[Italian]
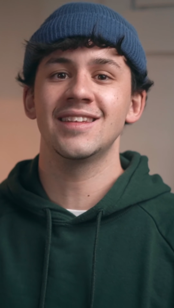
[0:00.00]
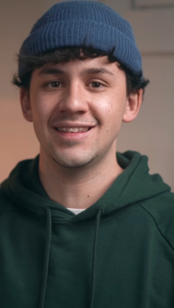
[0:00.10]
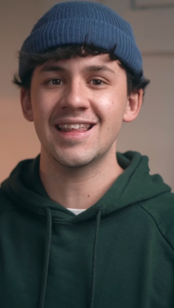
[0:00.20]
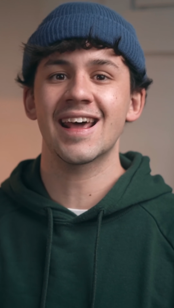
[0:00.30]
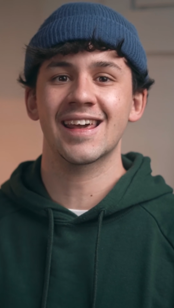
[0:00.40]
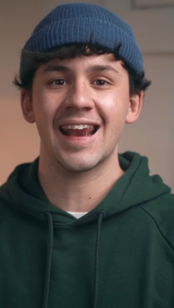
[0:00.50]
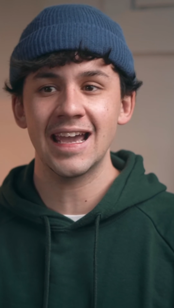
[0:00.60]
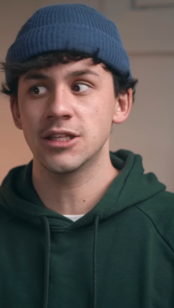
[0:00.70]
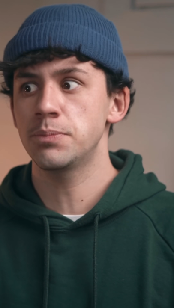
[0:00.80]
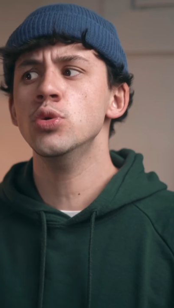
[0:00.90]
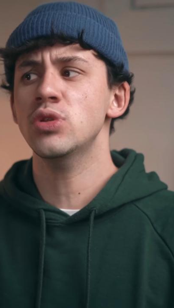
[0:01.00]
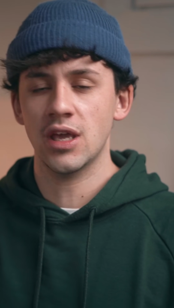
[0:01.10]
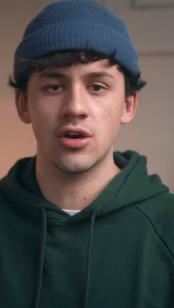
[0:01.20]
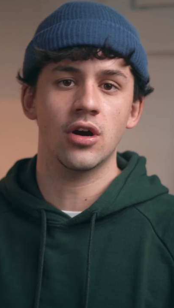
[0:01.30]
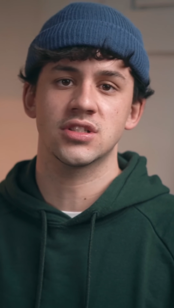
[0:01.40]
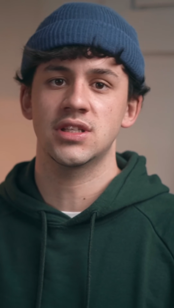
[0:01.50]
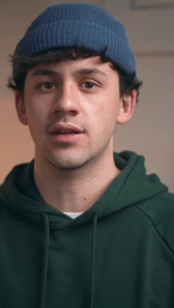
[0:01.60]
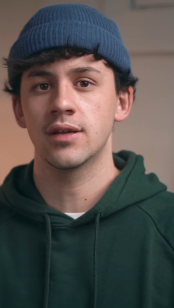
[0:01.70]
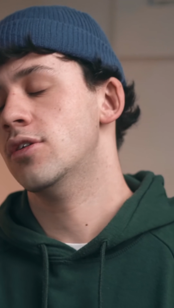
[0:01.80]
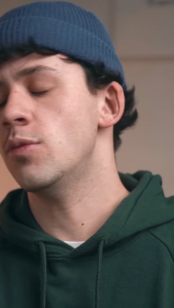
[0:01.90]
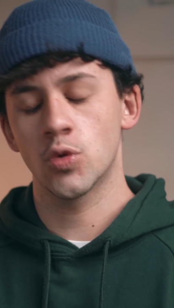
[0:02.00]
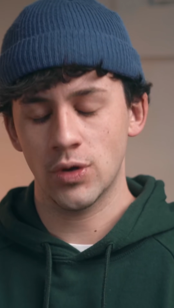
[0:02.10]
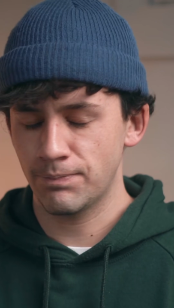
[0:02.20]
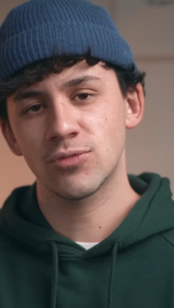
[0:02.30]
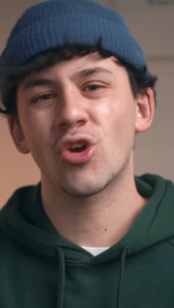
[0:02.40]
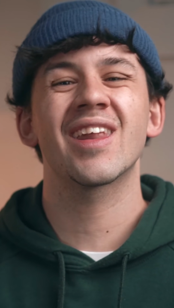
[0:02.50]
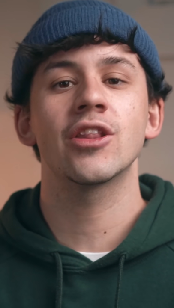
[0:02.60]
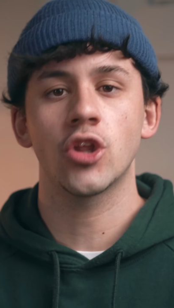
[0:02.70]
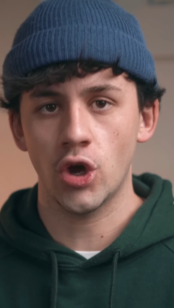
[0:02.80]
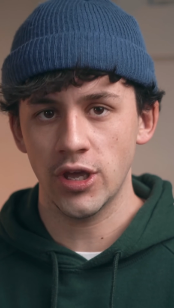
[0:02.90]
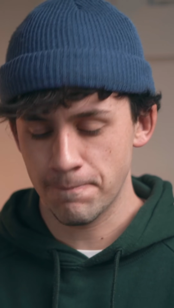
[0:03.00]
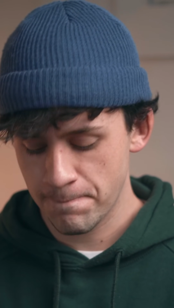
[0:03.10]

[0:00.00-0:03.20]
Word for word: di Dark Ride, più dei coaster. Comunque, tornando a noi.